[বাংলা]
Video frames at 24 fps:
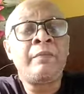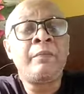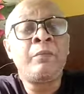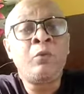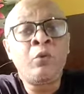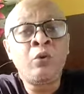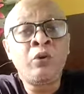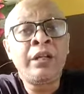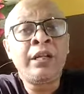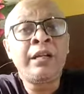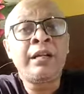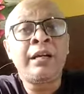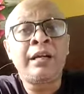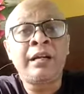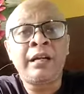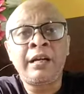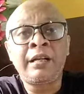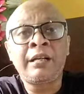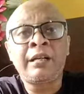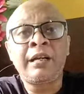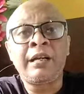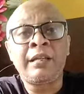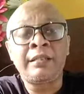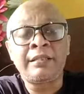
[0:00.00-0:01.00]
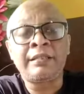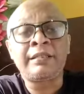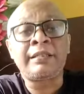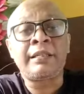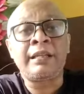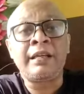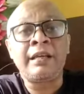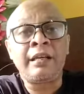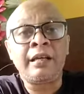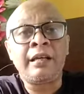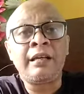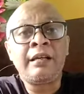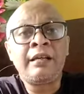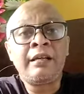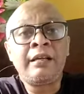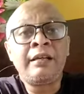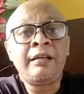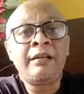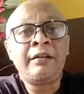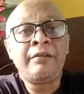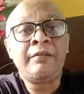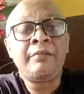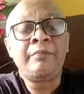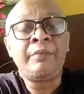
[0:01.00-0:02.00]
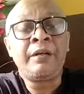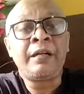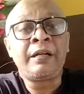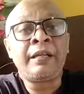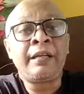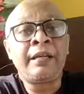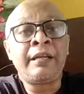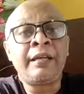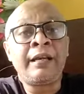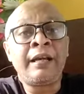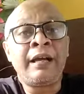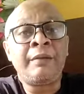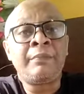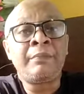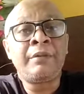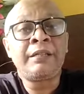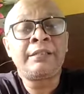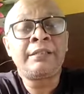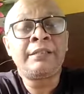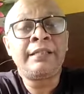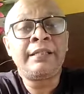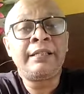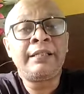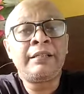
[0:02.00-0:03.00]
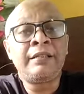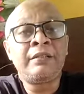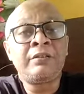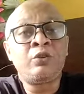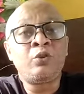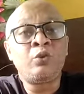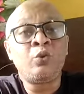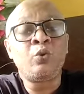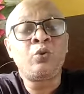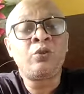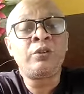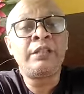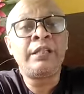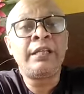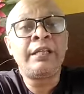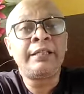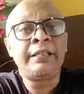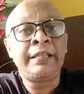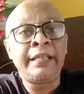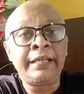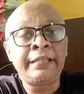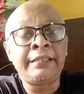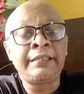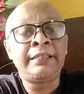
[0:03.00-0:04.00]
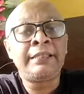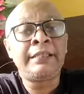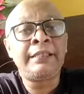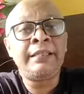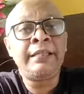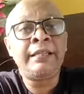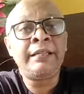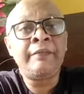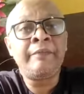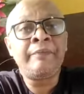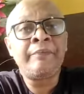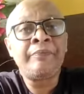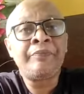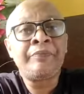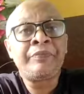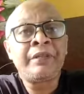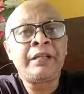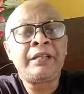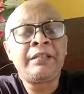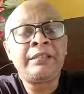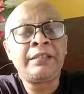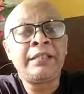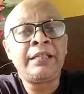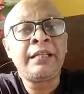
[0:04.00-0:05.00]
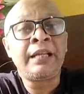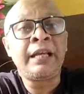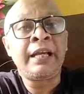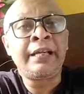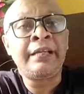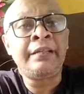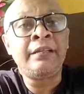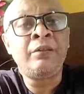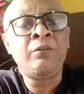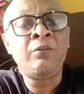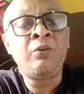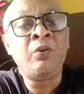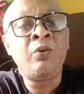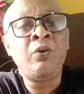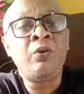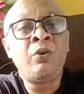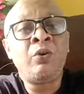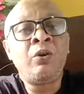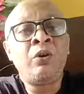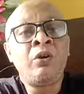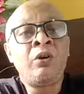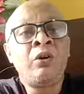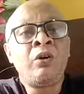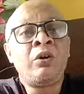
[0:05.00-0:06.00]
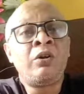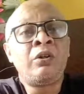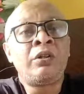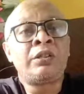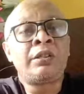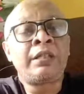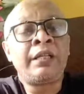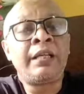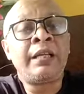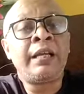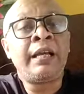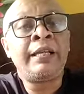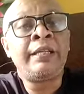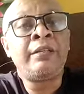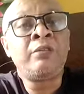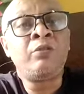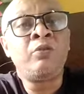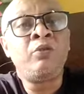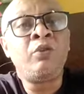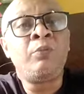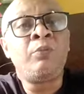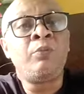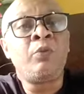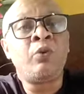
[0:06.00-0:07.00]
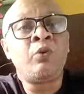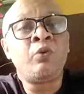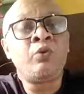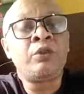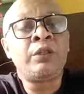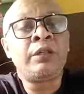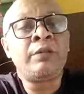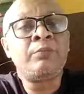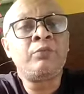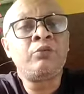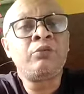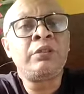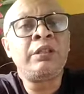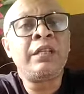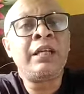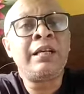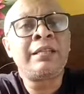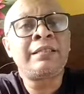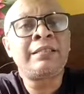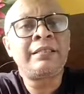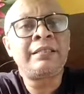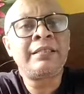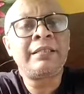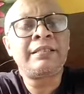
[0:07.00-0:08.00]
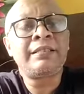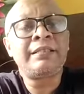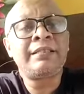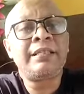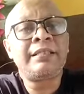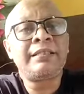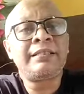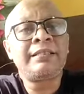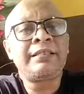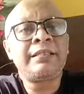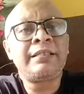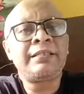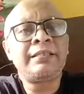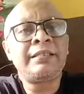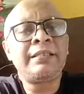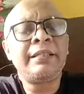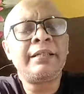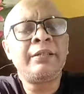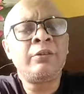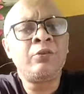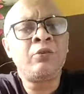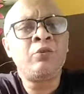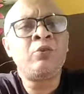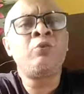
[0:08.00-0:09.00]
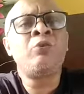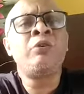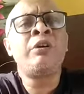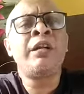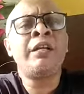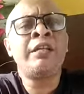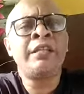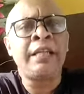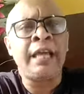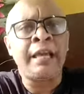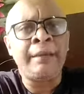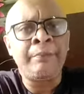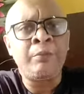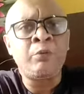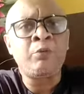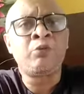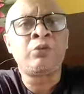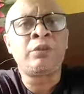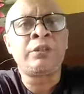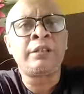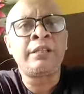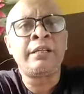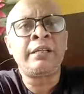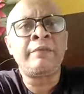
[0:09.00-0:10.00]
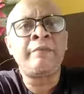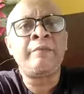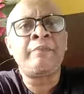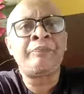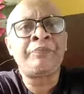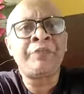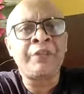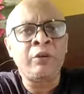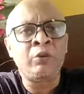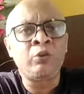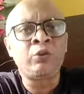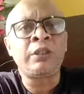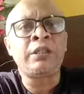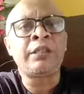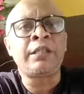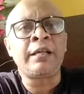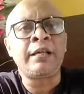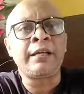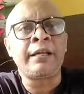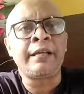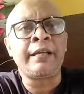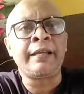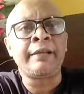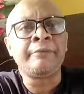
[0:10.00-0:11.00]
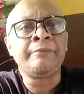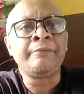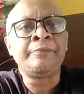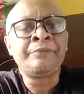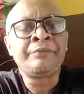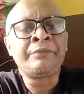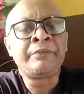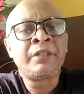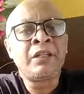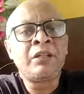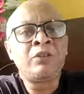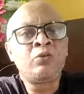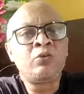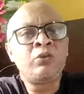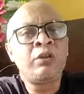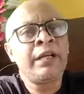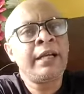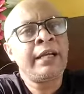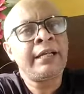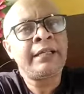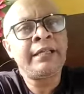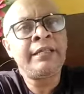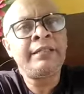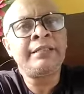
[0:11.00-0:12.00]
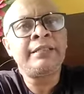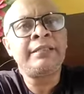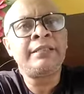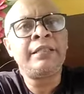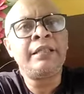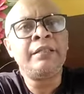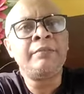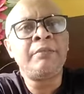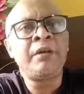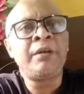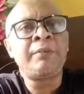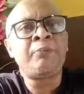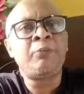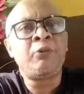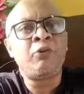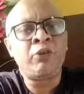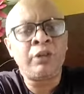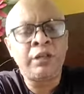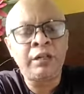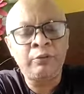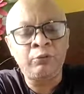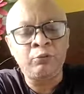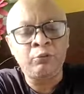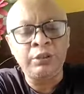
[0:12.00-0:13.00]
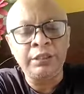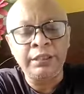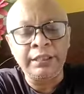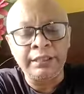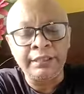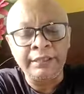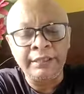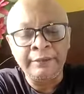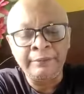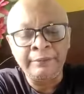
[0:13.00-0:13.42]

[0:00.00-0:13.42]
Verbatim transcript: মনে রাখার কাজটা মানে আমরা যে চোখ দিয়ে দেখছি যে লাইনগুলো সেই লাইনগুলো মগজের মধ্যে আস্তে আস্তে আস্তে আস্তে করে টাইপ করতে হতে থাকে সুতরাং অ্যাটলিস্ট তিনবার পড়াটা উচিত